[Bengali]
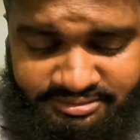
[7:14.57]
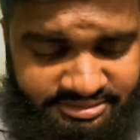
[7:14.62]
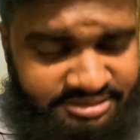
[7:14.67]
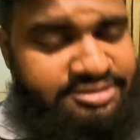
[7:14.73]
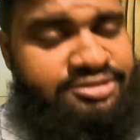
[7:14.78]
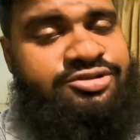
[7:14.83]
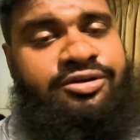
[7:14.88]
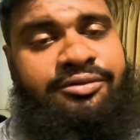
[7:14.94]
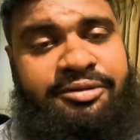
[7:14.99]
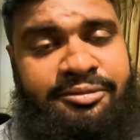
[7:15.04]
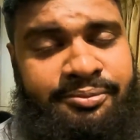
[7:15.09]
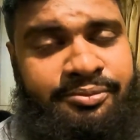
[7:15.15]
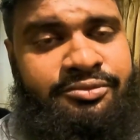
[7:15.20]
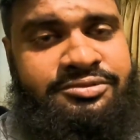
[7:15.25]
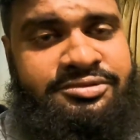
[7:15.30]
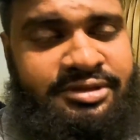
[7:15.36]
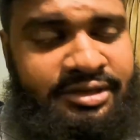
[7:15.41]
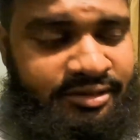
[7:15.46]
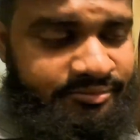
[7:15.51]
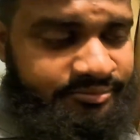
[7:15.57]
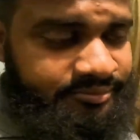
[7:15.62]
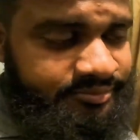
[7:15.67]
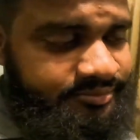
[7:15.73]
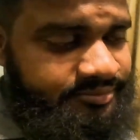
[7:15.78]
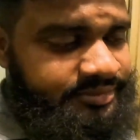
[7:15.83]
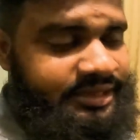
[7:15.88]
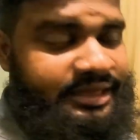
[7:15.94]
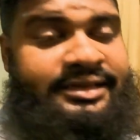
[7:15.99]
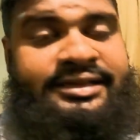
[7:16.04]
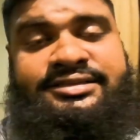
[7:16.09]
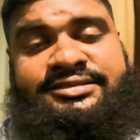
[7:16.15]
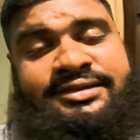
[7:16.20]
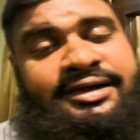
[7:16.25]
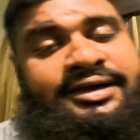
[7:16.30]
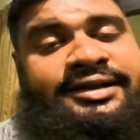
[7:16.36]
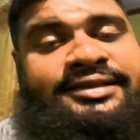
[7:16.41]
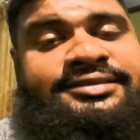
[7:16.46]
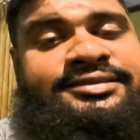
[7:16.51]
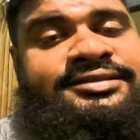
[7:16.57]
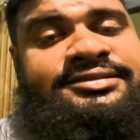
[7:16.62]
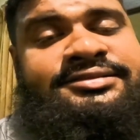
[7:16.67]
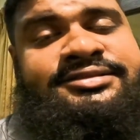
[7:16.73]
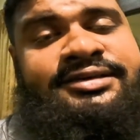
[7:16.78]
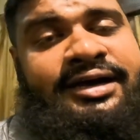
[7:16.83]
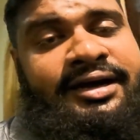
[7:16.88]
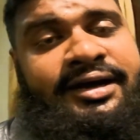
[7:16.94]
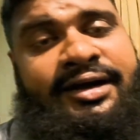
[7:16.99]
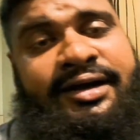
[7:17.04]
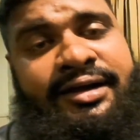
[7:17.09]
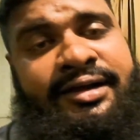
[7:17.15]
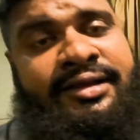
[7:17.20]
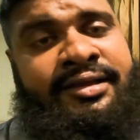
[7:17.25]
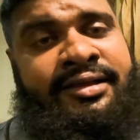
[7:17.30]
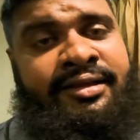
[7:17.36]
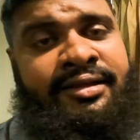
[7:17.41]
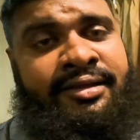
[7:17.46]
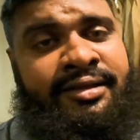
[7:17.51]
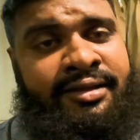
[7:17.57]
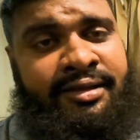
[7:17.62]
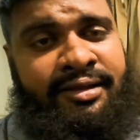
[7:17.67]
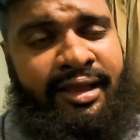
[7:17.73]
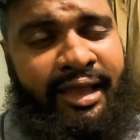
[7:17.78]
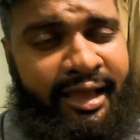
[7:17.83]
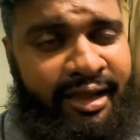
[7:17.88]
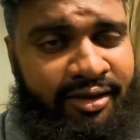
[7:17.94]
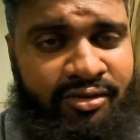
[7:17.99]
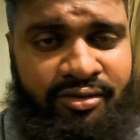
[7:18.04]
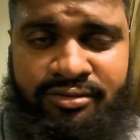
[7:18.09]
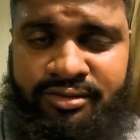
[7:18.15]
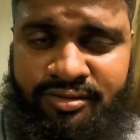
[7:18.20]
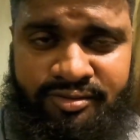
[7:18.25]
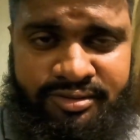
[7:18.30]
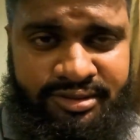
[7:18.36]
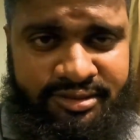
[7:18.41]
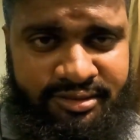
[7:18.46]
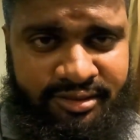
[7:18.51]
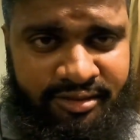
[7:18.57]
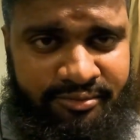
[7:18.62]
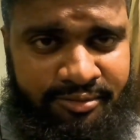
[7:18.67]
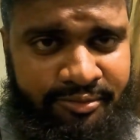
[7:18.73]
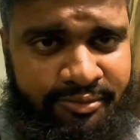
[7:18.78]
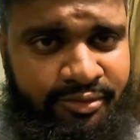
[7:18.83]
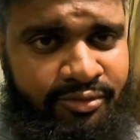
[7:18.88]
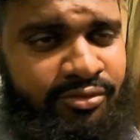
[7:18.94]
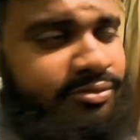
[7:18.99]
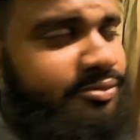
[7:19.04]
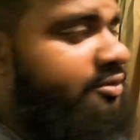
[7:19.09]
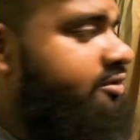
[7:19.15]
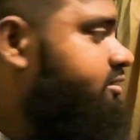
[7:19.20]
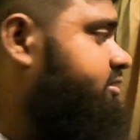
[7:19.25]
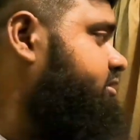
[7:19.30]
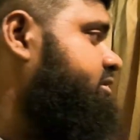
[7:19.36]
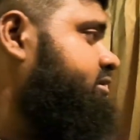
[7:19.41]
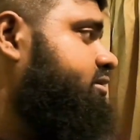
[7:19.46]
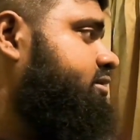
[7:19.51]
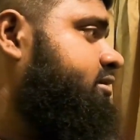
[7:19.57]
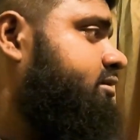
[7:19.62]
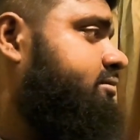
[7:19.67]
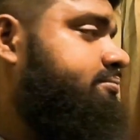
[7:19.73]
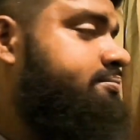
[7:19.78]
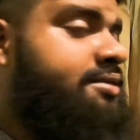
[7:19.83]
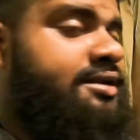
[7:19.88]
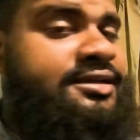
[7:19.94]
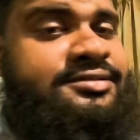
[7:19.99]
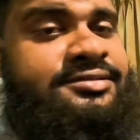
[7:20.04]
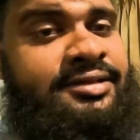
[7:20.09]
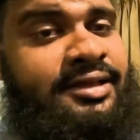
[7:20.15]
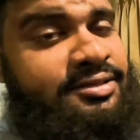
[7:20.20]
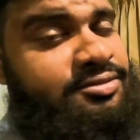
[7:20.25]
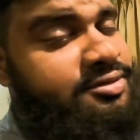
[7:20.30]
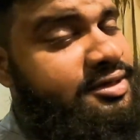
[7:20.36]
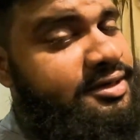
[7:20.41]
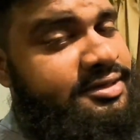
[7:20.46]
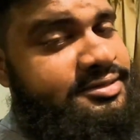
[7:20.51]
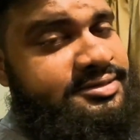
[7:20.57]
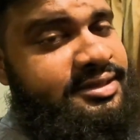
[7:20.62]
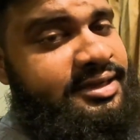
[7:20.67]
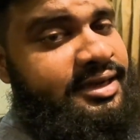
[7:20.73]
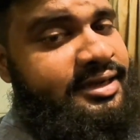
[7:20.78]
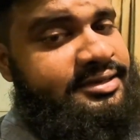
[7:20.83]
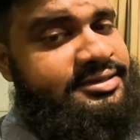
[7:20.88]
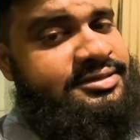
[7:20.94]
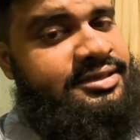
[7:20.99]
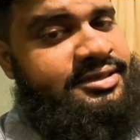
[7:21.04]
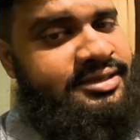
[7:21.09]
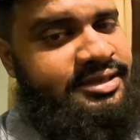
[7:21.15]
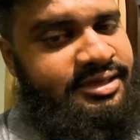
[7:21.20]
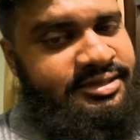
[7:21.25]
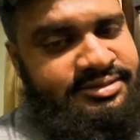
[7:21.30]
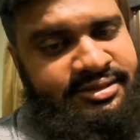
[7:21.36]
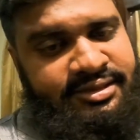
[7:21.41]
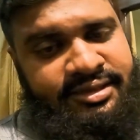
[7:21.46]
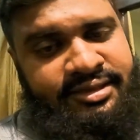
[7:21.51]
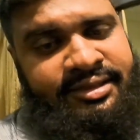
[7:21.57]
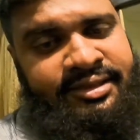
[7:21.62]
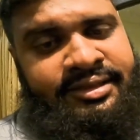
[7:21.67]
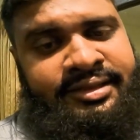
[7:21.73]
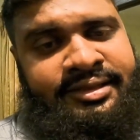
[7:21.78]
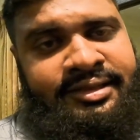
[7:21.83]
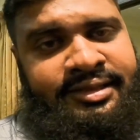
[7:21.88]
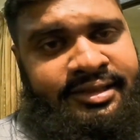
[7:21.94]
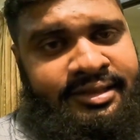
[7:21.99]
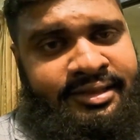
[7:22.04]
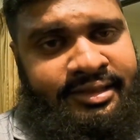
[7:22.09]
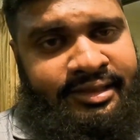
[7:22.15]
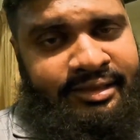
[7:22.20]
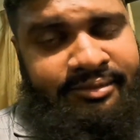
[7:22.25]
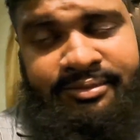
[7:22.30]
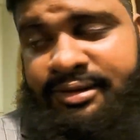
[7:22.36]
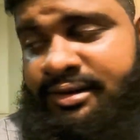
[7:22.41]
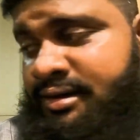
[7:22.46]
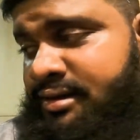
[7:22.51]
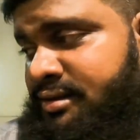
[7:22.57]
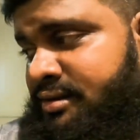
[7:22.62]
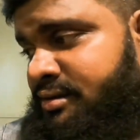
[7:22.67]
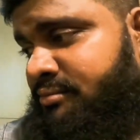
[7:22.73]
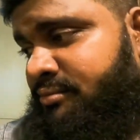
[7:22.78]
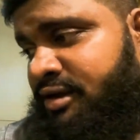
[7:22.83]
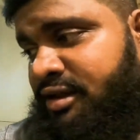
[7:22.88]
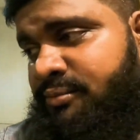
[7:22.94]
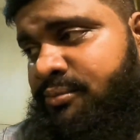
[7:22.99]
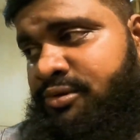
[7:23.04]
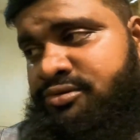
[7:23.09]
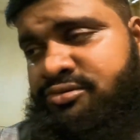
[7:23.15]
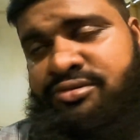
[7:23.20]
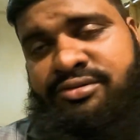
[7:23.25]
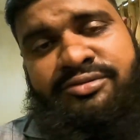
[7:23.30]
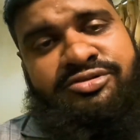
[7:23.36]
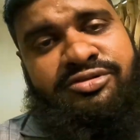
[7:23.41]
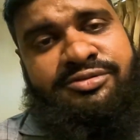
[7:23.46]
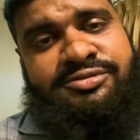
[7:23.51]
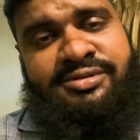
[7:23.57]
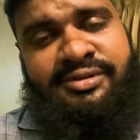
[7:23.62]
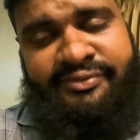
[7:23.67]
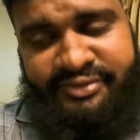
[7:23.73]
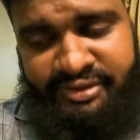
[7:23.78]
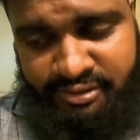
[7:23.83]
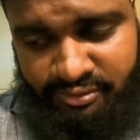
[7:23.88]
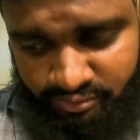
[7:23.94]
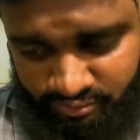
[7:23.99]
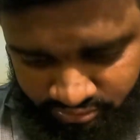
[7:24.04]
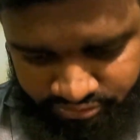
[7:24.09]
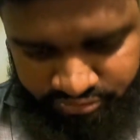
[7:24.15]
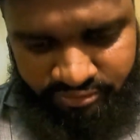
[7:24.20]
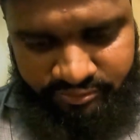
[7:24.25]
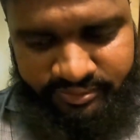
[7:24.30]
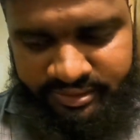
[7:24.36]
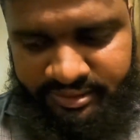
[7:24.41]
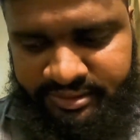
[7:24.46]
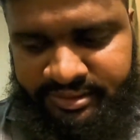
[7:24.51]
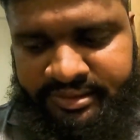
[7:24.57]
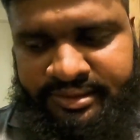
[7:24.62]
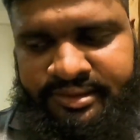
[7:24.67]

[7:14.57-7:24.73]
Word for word: জাস্ট সবে পৌঁছালাম কালকে সারারাত্রির জায়গা এক ঘন্টাও ঠিকঠাকভাবে ঘুম হয়নি প্লাস এতটা রাস্তা গাড়ি চালিয়ে আসা এবার মালপত্র সব শিফটিং হলো সবে